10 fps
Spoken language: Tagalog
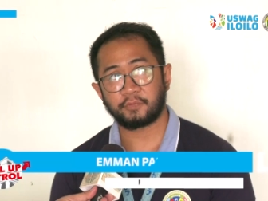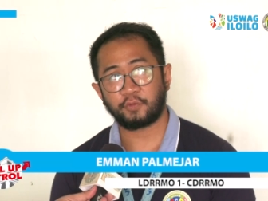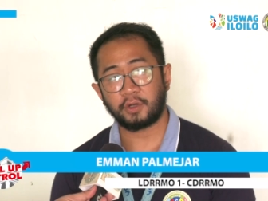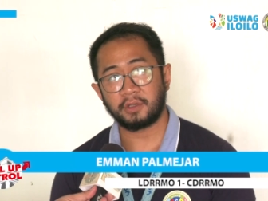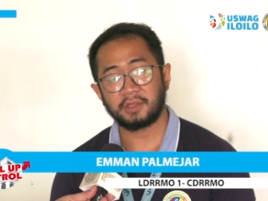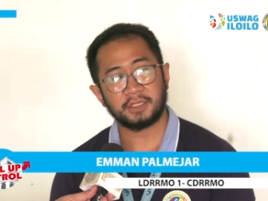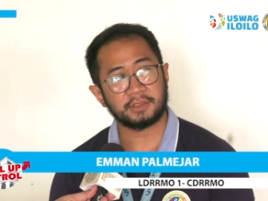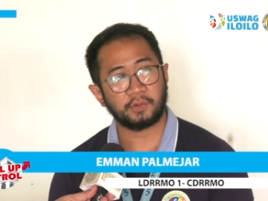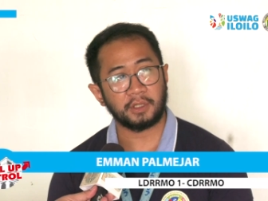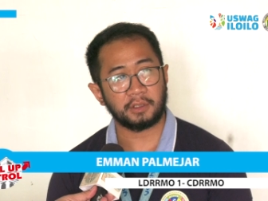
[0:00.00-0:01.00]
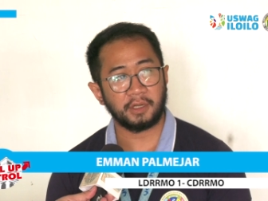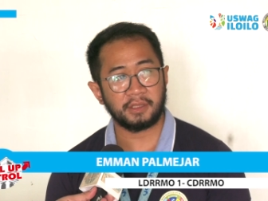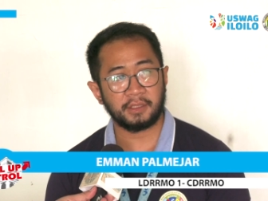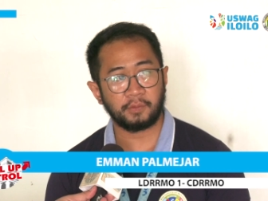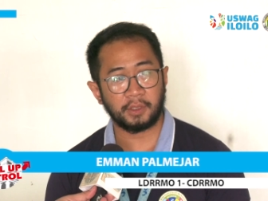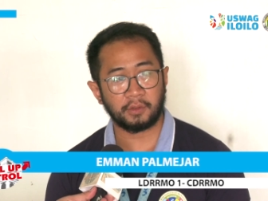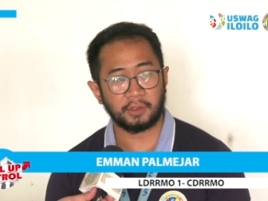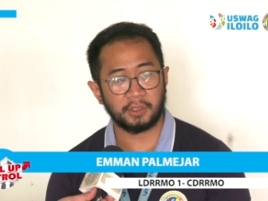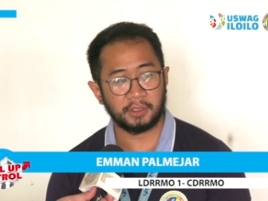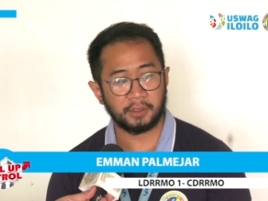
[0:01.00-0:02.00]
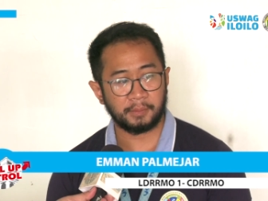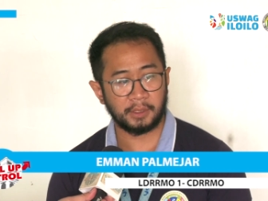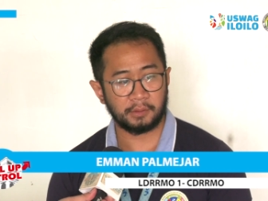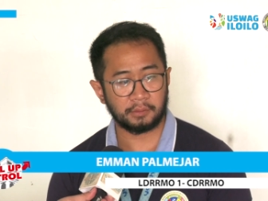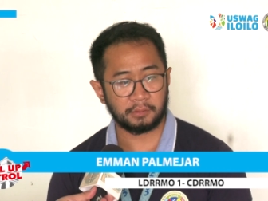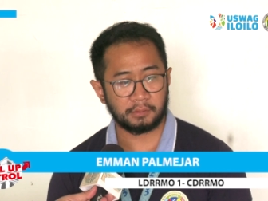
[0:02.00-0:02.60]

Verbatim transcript: for this quarter I think we recorded about